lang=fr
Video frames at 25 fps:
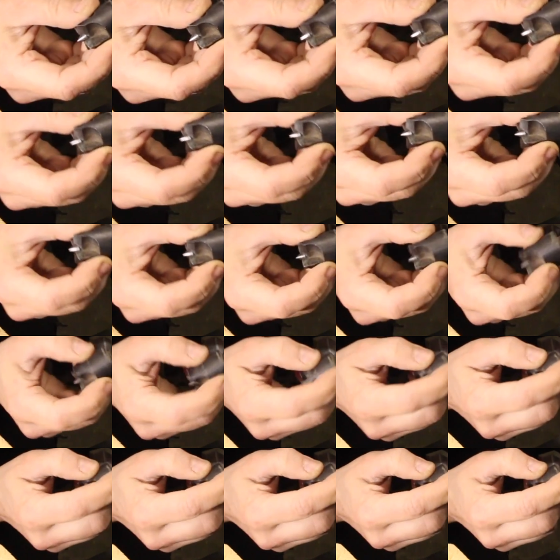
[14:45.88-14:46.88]
venez
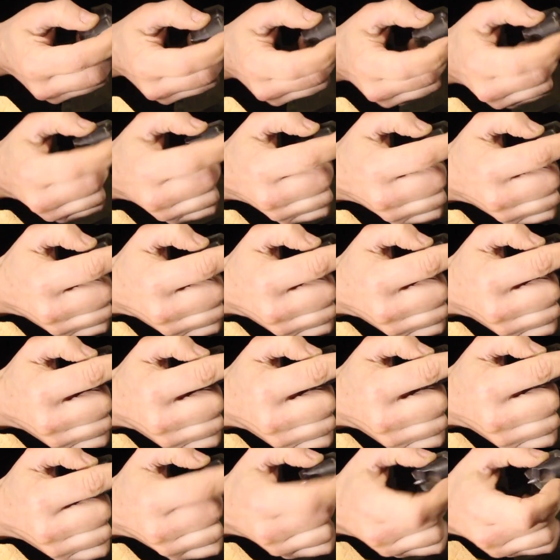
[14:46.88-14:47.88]
positionner les pointes
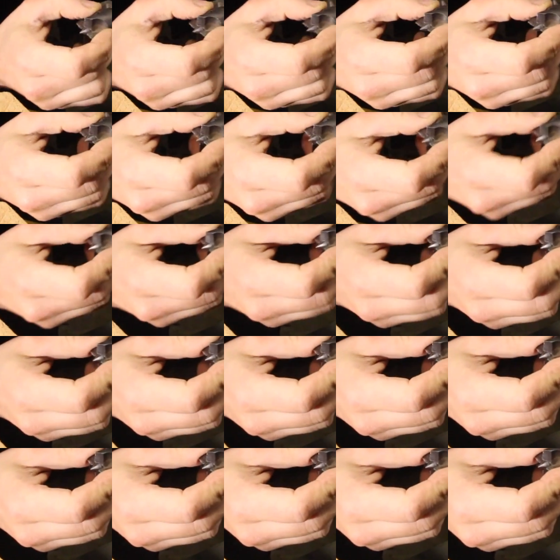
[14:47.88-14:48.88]
ici sur la
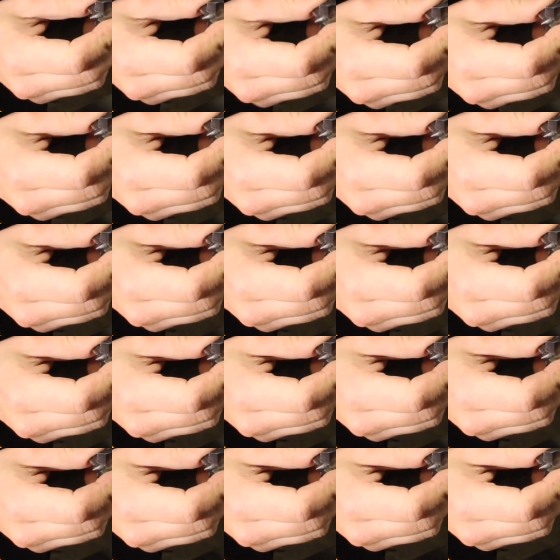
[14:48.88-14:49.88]
pointe, enfin
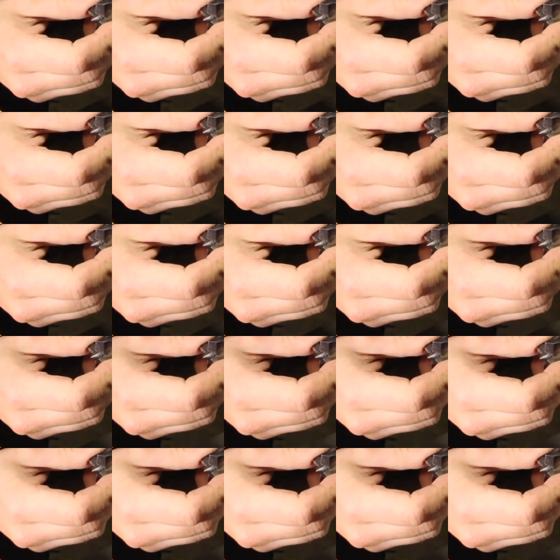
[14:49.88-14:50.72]
derrière, et